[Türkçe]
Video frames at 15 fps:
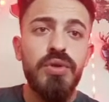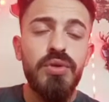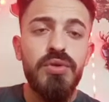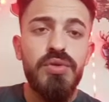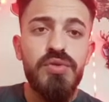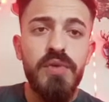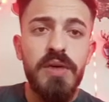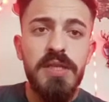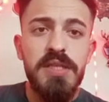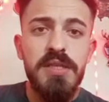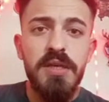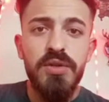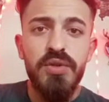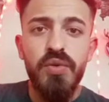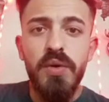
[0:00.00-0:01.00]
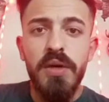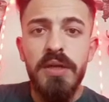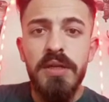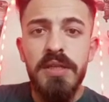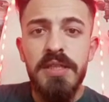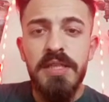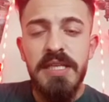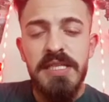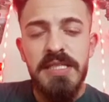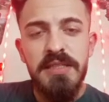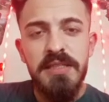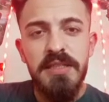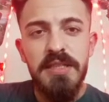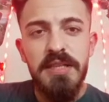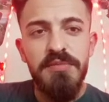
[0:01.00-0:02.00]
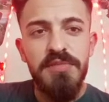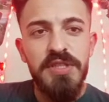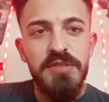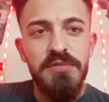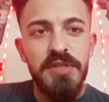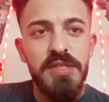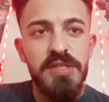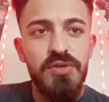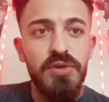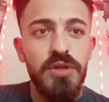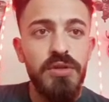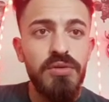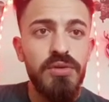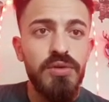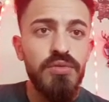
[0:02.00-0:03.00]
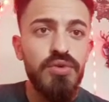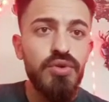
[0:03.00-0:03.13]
köyünüz varsa duvarları kesinlikle bitirmenizi öneriyorum.